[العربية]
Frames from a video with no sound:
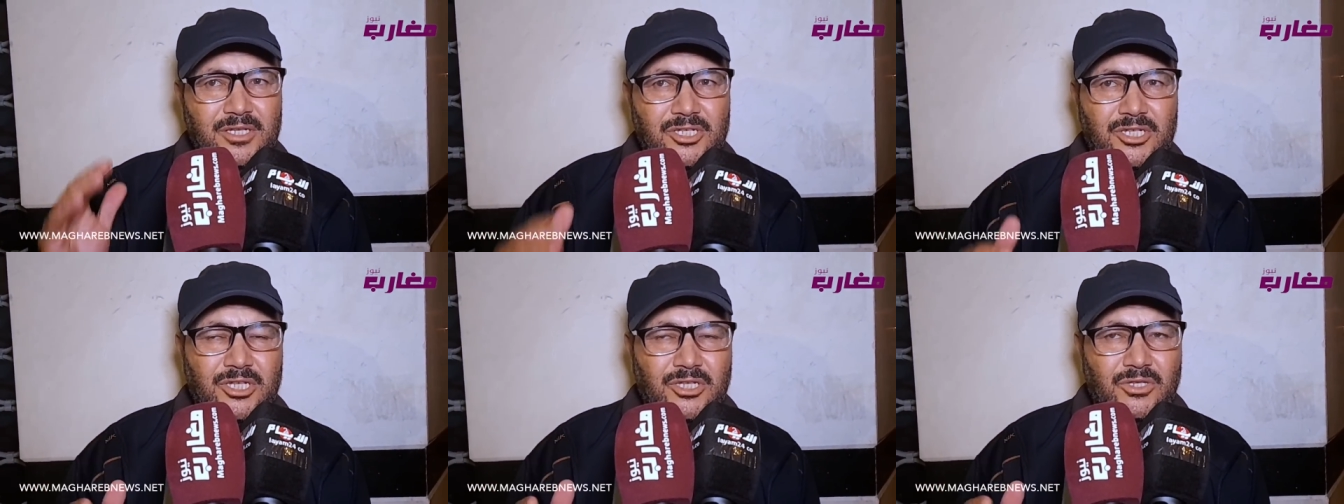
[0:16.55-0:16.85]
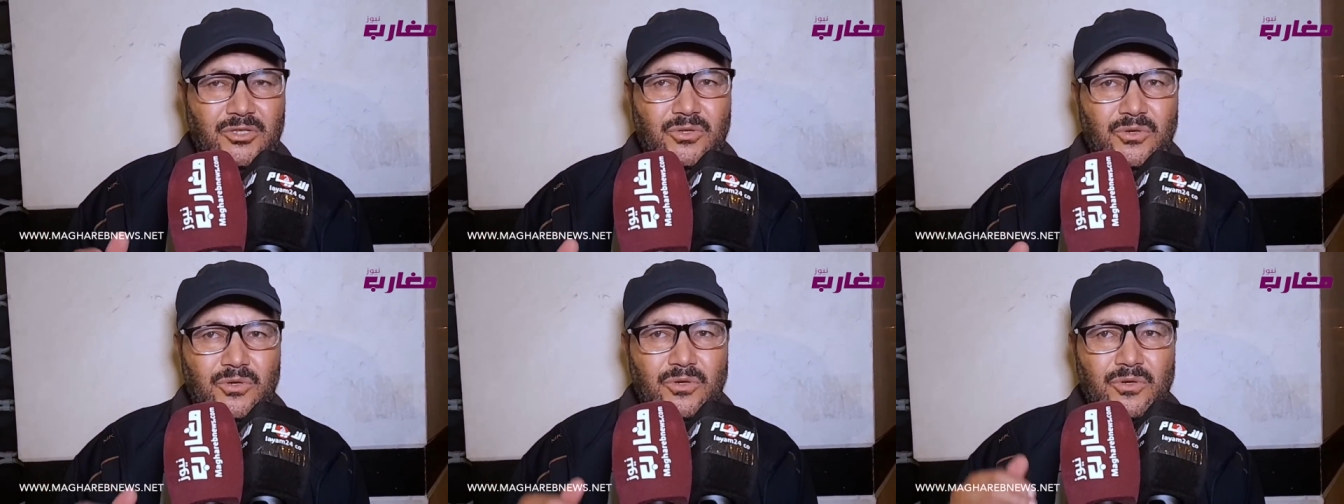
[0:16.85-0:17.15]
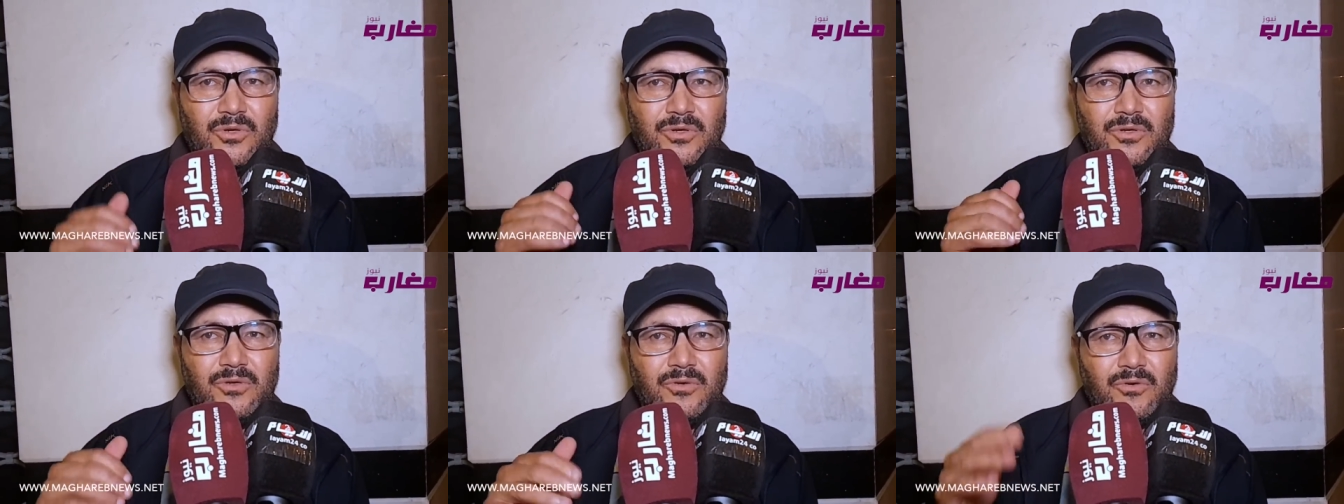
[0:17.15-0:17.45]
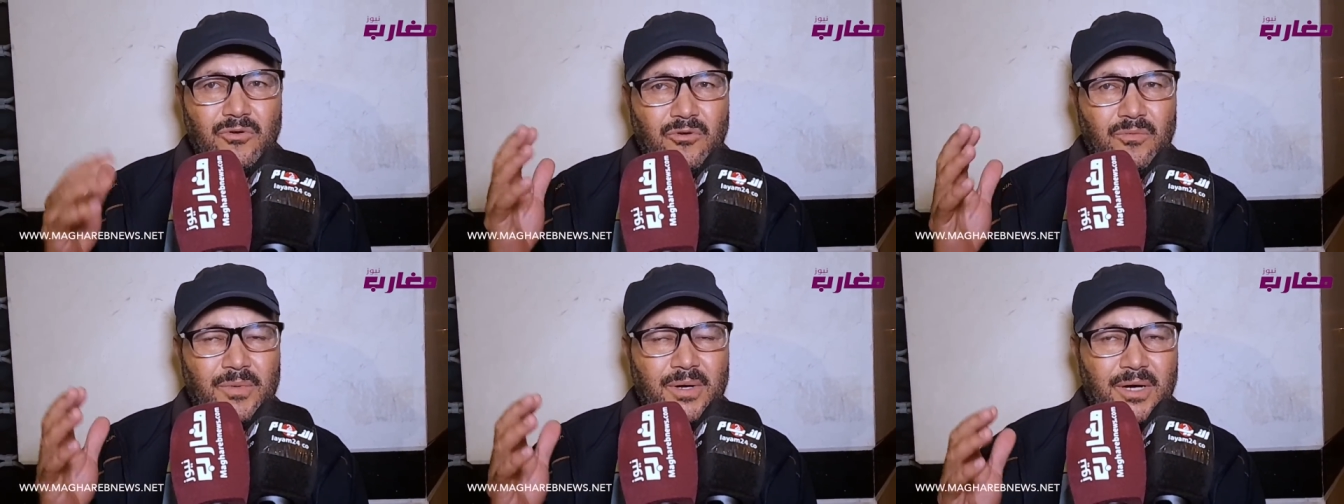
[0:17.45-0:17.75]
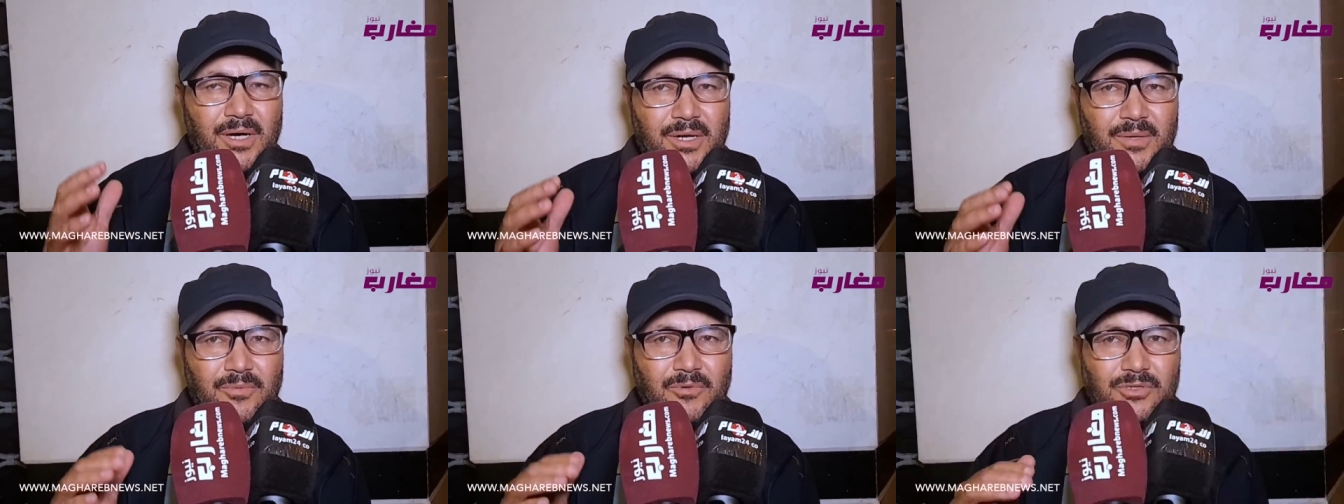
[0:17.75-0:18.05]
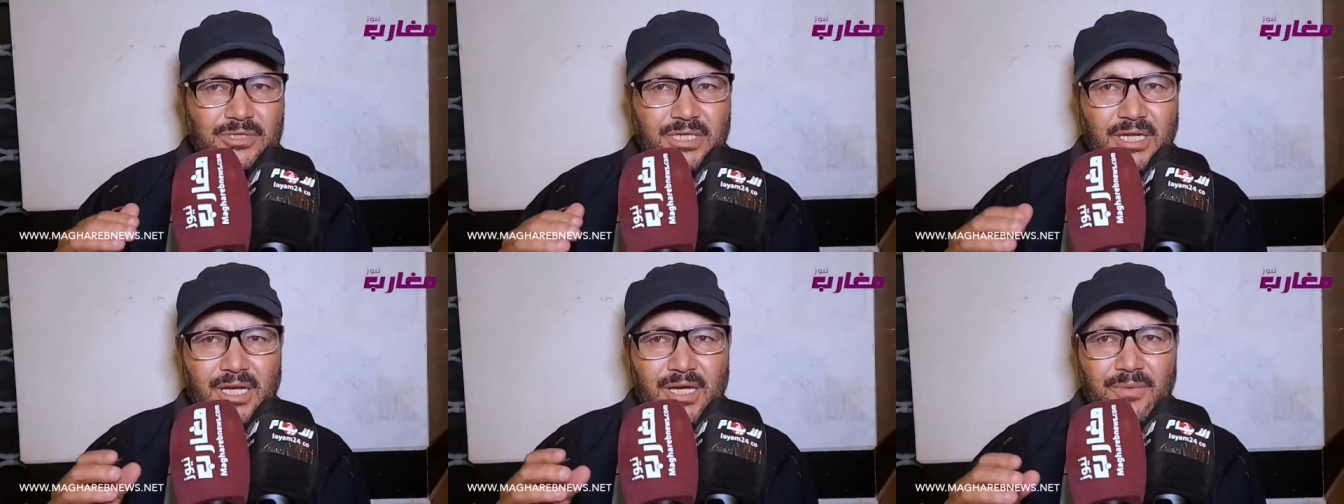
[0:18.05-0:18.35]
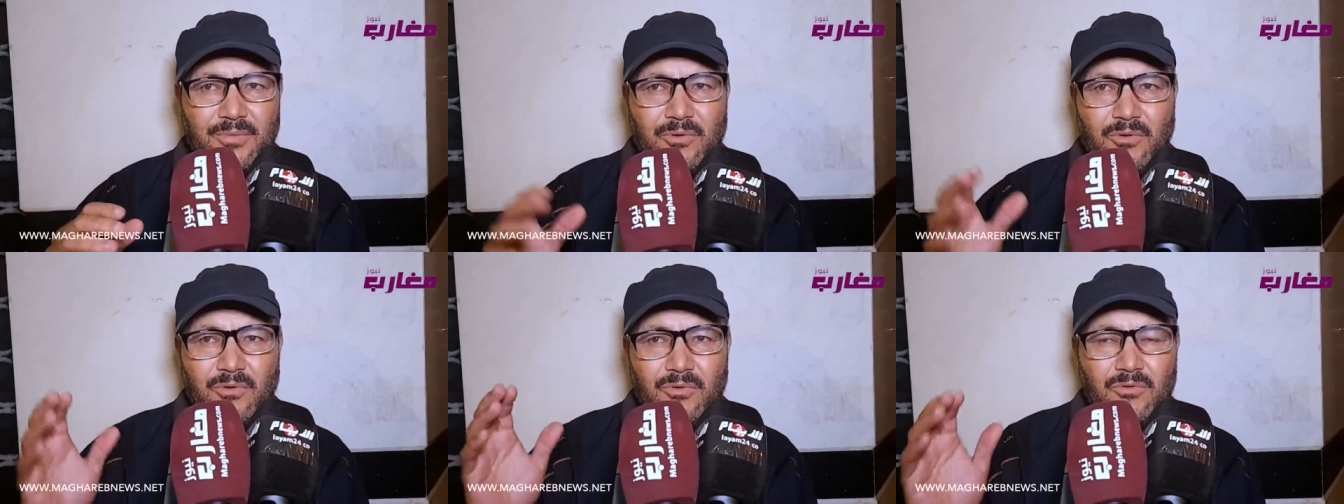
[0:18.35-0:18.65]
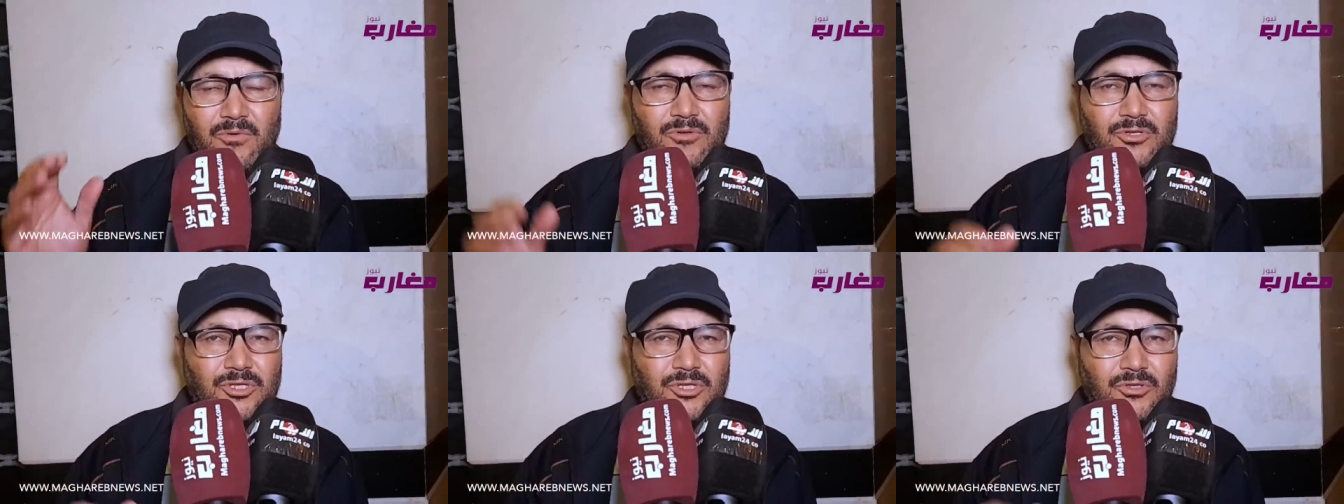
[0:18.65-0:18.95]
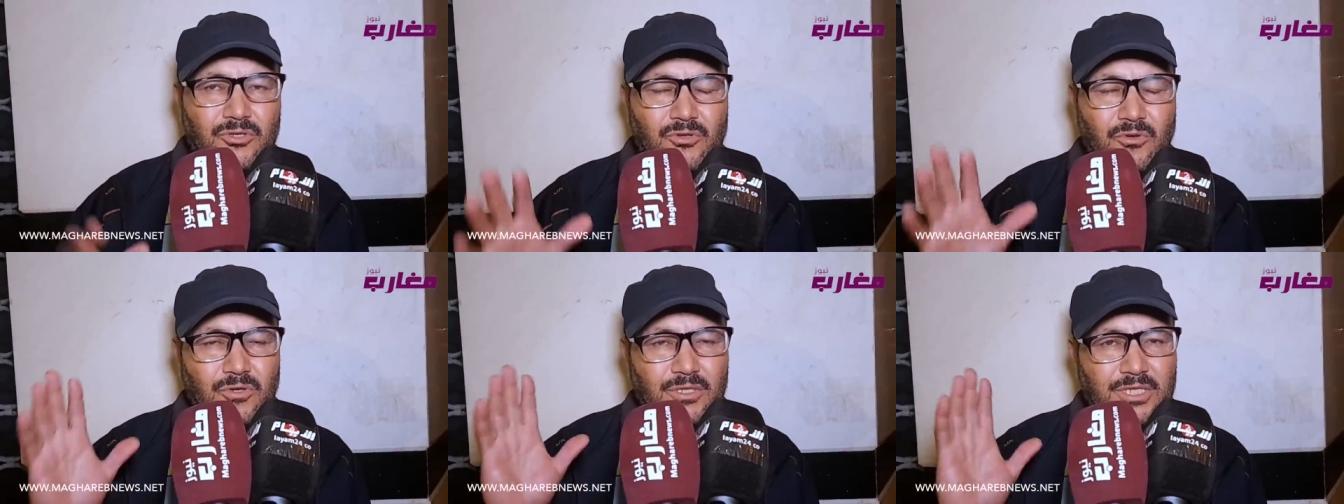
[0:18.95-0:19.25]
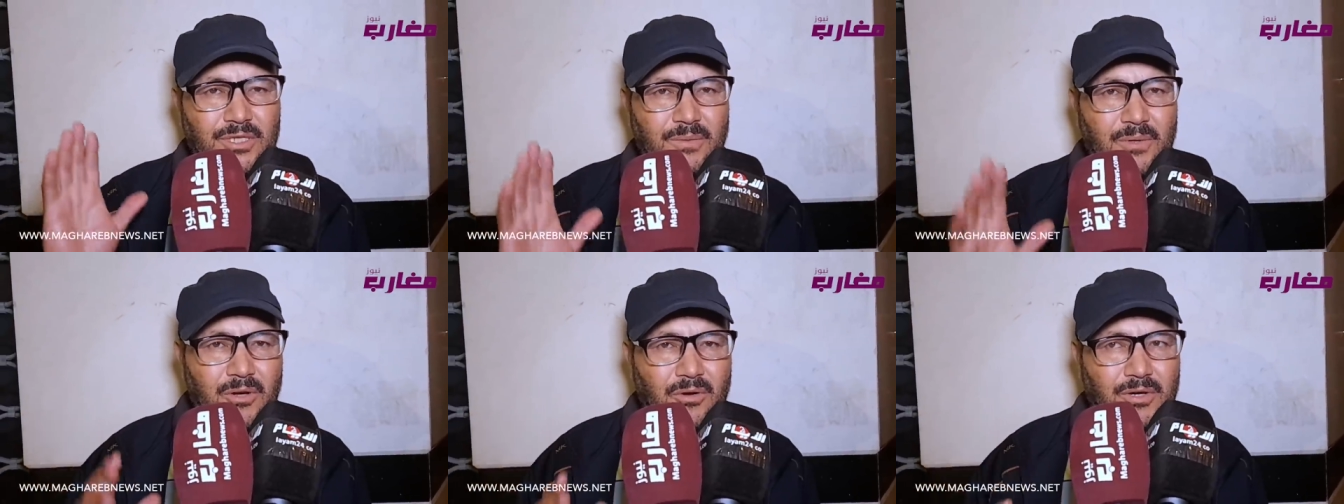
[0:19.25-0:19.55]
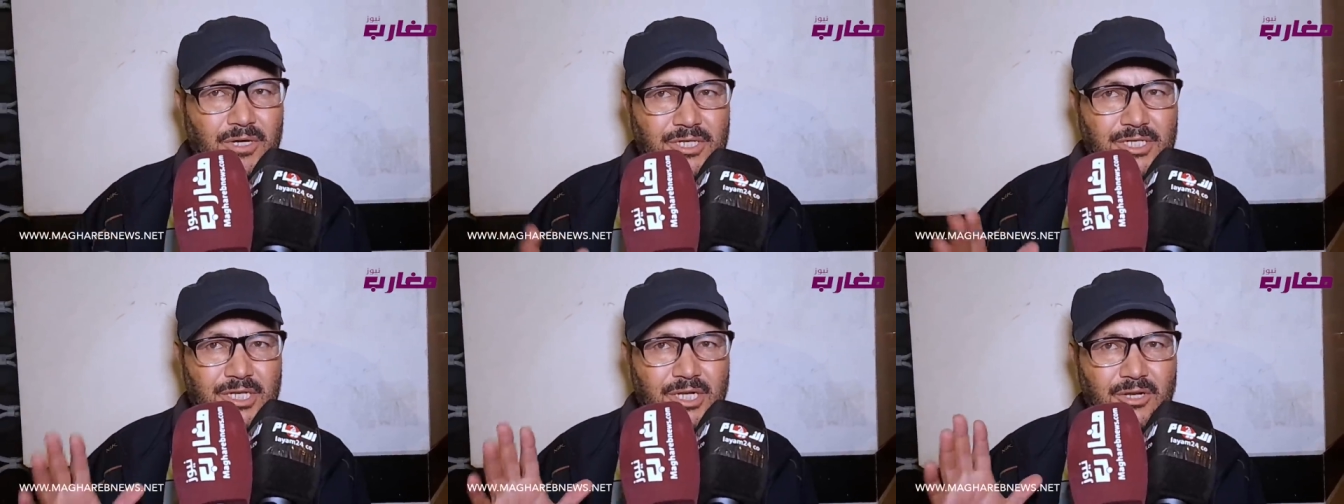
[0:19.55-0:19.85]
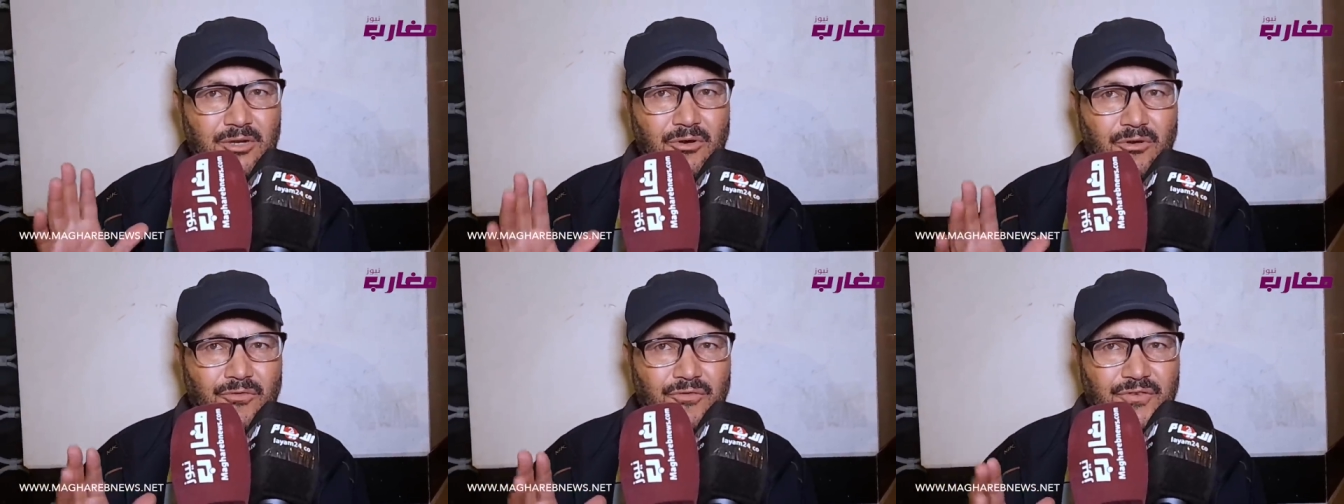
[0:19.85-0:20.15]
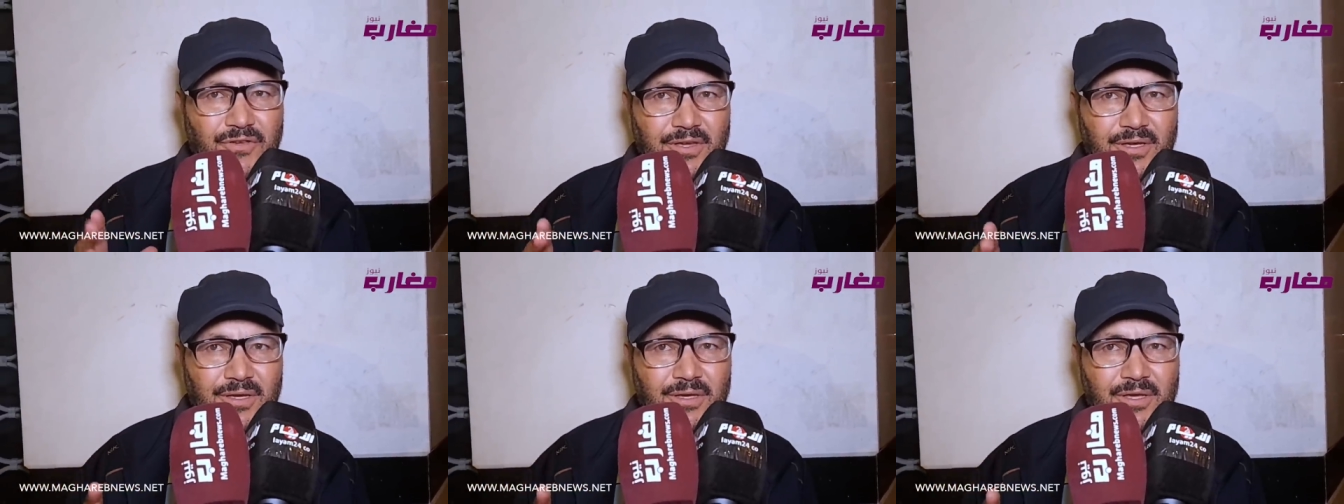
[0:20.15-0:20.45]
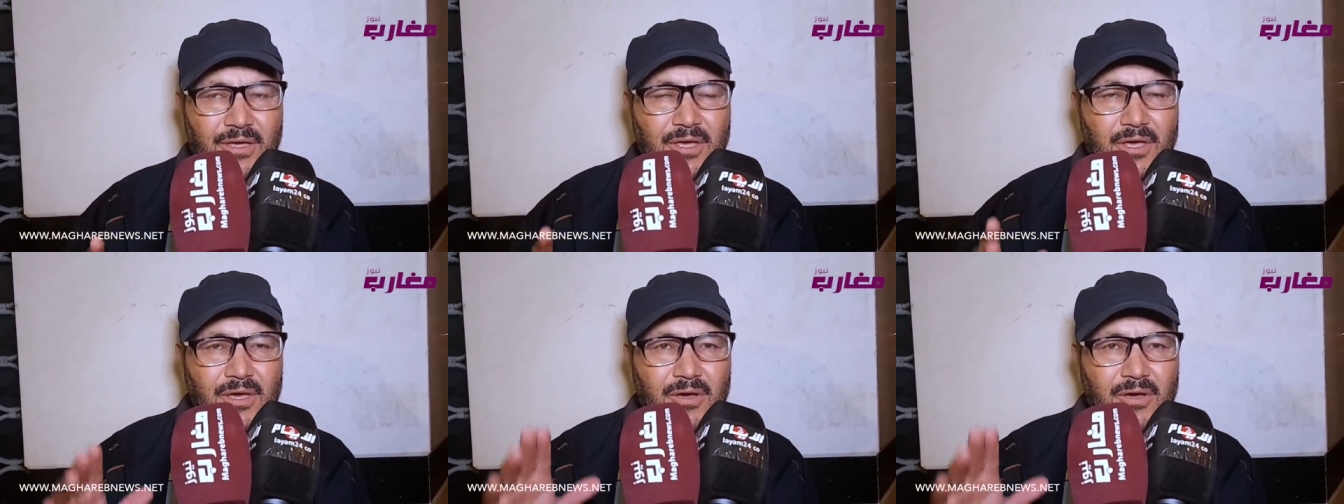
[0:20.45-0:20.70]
شدوه هما هربوا صحابو وشدو ولدي بقاو كيشلخوا فيه